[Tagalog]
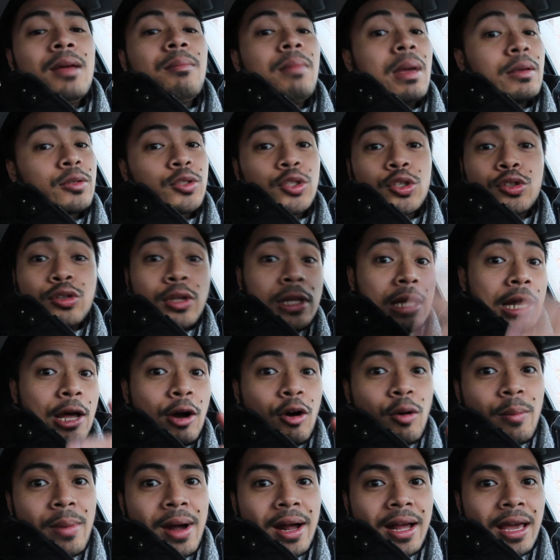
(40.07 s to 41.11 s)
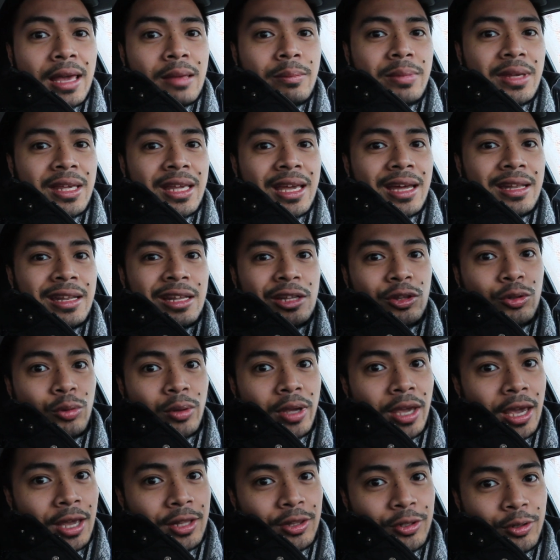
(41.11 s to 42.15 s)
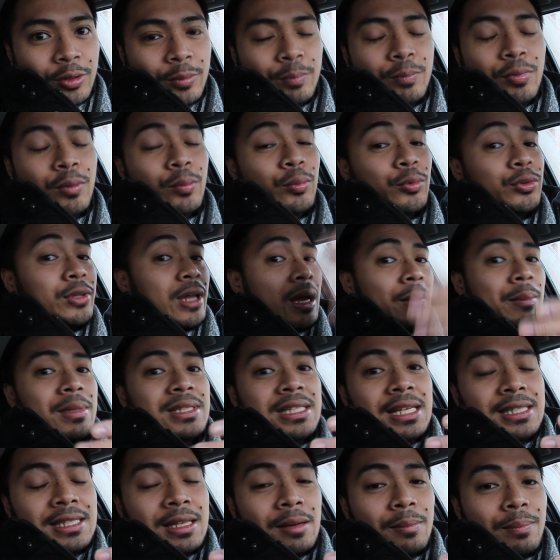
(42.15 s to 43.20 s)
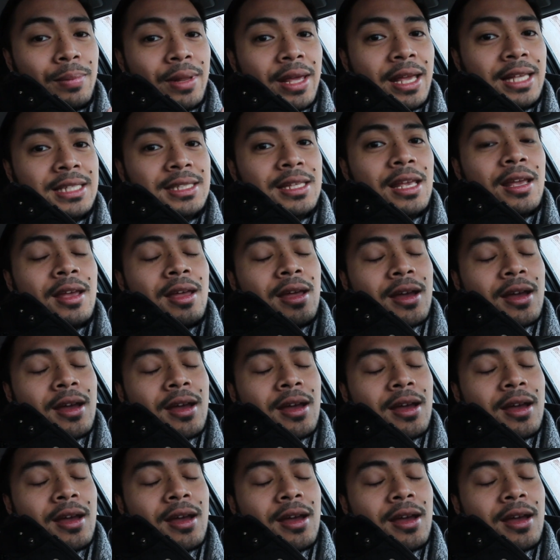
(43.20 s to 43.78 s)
May susundin lang ako mga kaibigan and together. Pupunta kami sa isang place.